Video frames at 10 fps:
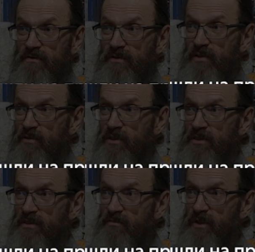в июле,
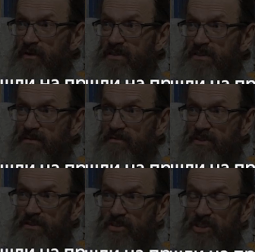это первый раз я
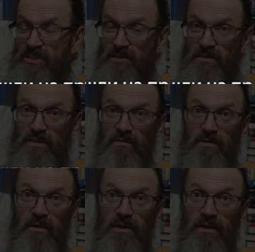вышел 14
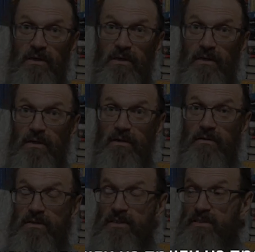июля.
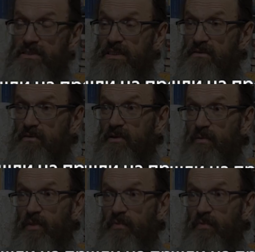11 июля был